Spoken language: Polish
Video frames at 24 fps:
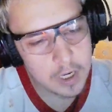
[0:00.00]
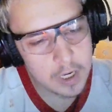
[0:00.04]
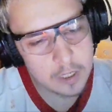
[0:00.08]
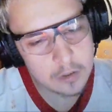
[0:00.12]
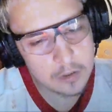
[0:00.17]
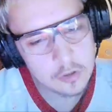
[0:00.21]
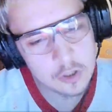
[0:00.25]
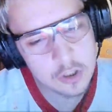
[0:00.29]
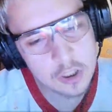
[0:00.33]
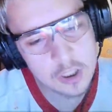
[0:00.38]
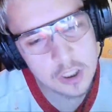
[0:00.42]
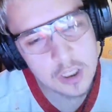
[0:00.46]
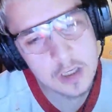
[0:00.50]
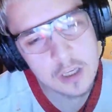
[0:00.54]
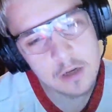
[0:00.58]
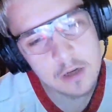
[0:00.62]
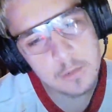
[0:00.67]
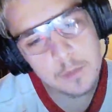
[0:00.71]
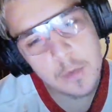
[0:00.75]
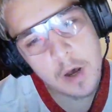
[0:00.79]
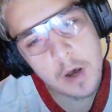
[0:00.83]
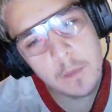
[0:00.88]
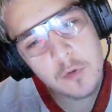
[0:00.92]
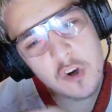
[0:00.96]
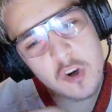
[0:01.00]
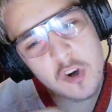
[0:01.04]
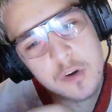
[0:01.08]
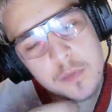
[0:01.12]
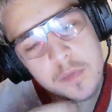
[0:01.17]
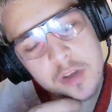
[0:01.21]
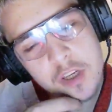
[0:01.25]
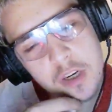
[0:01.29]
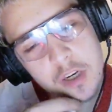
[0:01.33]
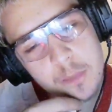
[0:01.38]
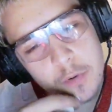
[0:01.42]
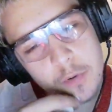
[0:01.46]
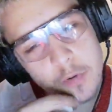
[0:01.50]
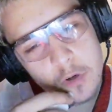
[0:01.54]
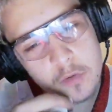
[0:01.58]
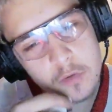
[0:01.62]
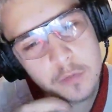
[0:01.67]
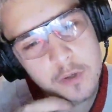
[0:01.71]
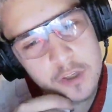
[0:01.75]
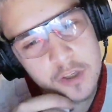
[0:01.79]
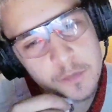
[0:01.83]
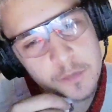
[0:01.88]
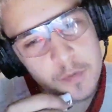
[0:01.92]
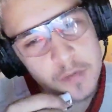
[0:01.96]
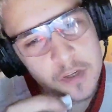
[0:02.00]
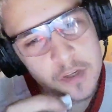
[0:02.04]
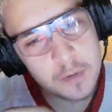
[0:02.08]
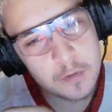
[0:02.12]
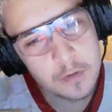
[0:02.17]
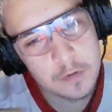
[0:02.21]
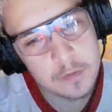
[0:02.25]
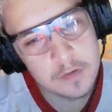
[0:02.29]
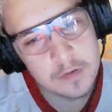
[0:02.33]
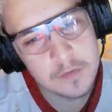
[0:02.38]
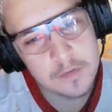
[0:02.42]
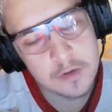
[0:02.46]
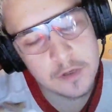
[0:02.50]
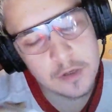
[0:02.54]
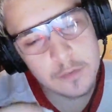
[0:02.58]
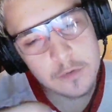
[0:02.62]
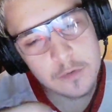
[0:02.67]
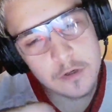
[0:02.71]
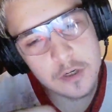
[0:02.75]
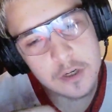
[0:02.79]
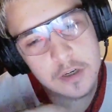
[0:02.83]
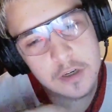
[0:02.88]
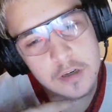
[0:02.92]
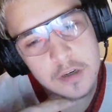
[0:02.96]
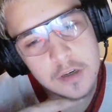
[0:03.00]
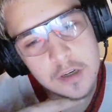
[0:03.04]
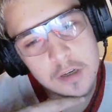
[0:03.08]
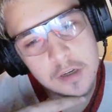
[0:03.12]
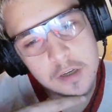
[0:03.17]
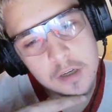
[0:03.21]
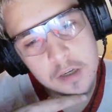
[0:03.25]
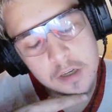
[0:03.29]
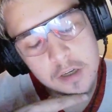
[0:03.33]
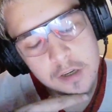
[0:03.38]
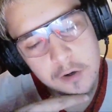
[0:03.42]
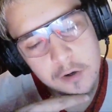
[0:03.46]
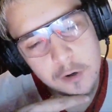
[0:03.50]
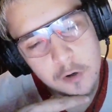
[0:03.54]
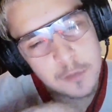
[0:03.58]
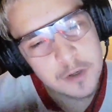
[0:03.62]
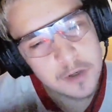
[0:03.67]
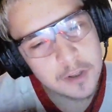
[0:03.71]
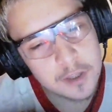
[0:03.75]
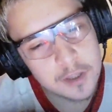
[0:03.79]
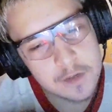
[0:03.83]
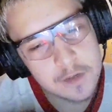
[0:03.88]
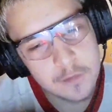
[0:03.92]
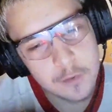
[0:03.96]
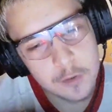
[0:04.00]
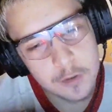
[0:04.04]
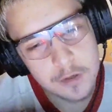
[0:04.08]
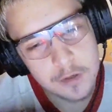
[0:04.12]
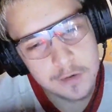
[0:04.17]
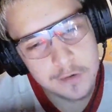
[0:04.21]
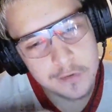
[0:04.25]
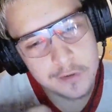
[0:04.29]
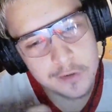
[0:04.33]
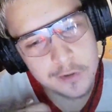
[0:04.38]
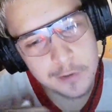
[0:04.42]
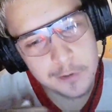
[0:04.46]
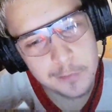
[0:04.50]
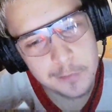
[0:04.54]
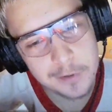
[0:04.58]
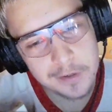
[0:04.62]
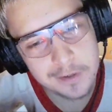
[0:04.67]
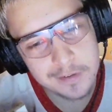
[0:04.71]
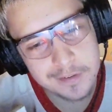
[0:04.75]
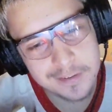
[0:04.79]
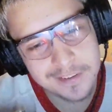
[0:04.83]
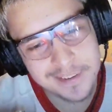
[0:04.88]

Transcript: to do takich upcoming raperów, bo dzisiaj pisałem o tym z widzem, że Róbcie te dzwonki, co robi it.